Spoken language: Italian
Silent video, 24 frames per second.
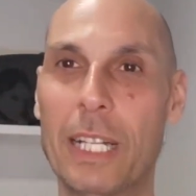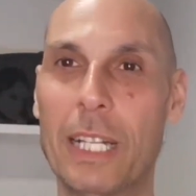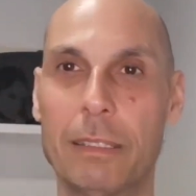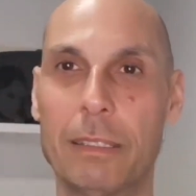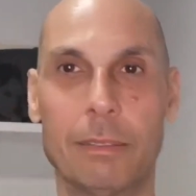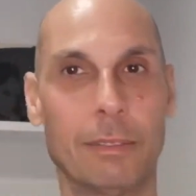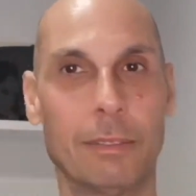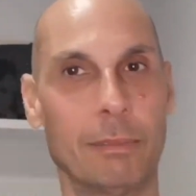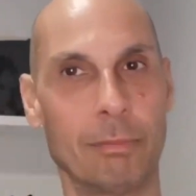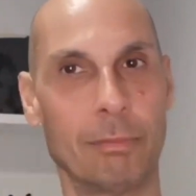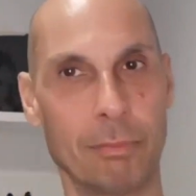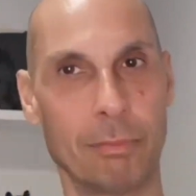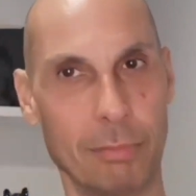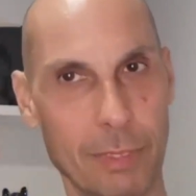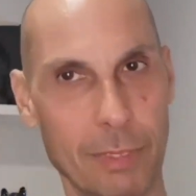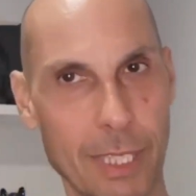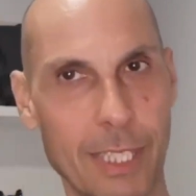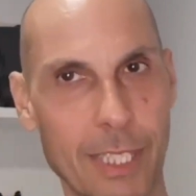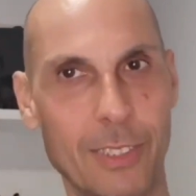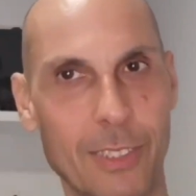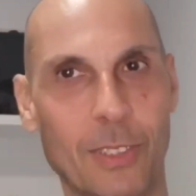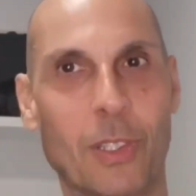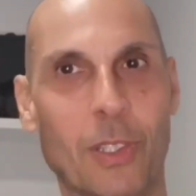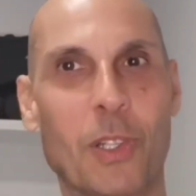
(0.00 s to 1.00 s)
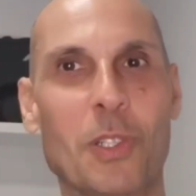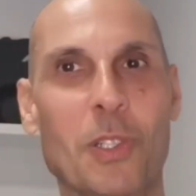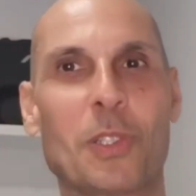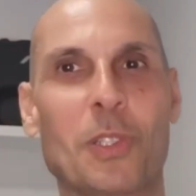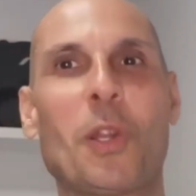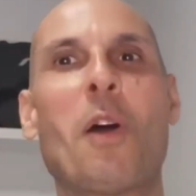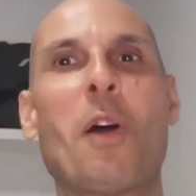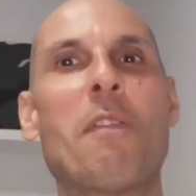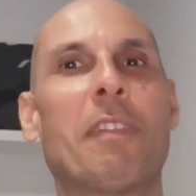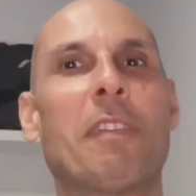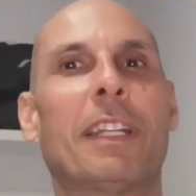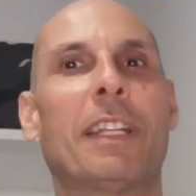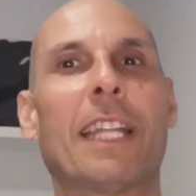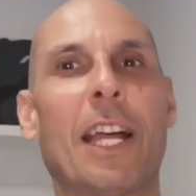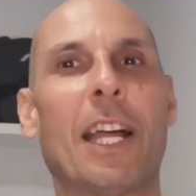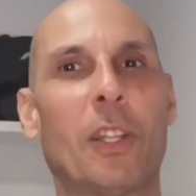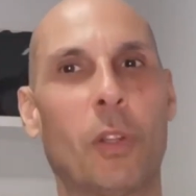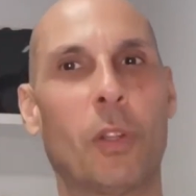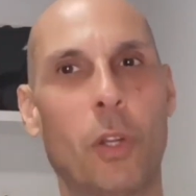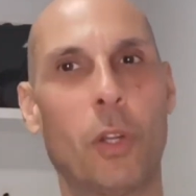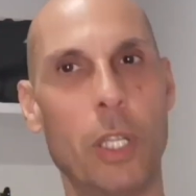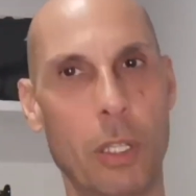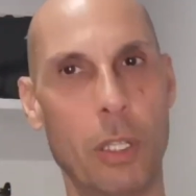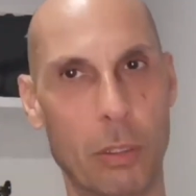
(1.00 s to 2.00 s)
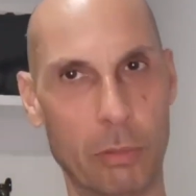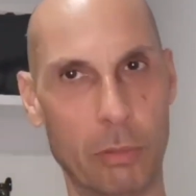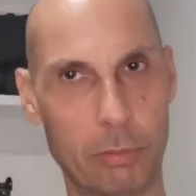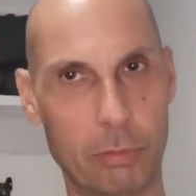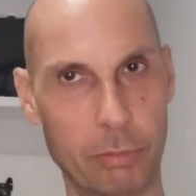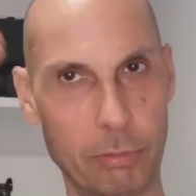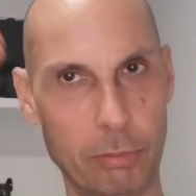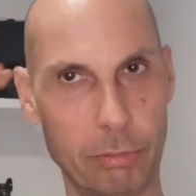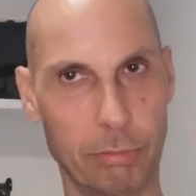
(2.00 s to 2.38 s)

eh? Non lo sto inventando io.